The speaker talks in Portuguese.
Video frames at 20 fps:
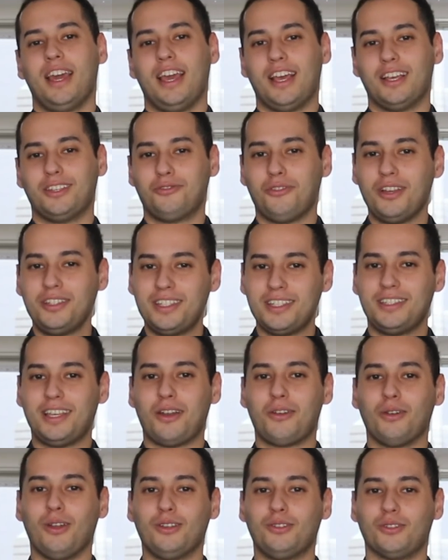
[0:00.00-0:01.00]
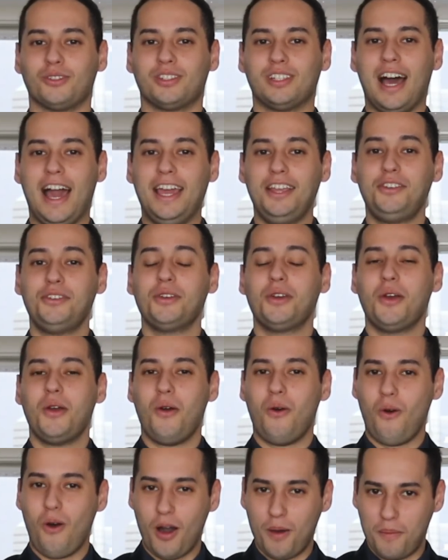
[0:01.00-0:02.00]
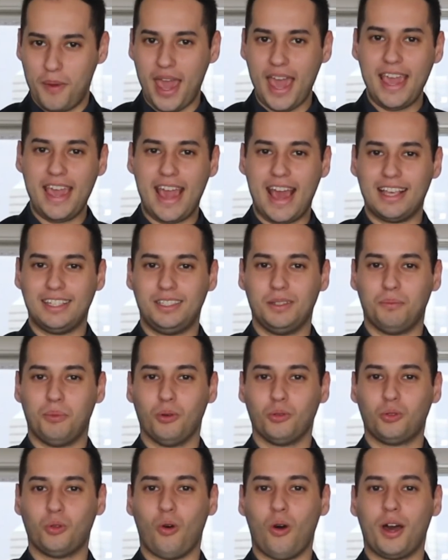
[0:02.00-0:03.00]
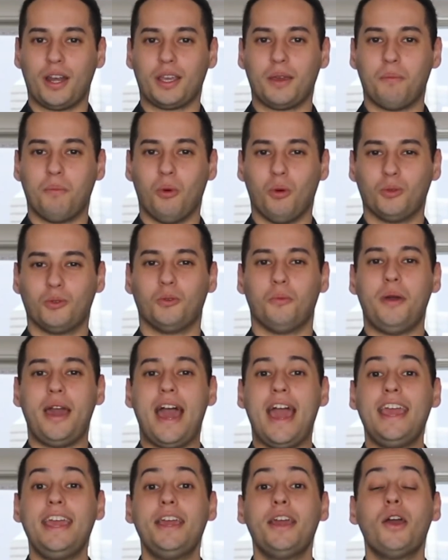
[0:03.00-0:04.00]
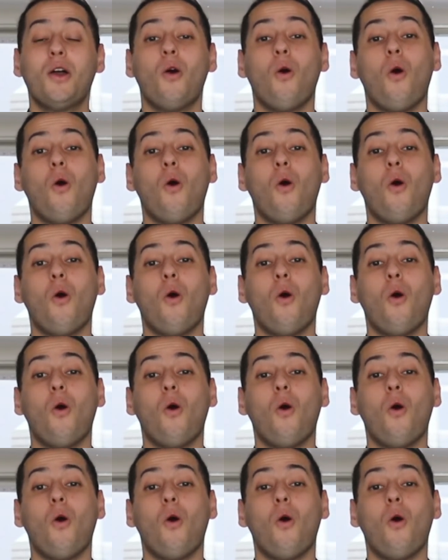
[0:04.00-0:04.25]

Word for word: É só acessar o nosso site oabrs.org.br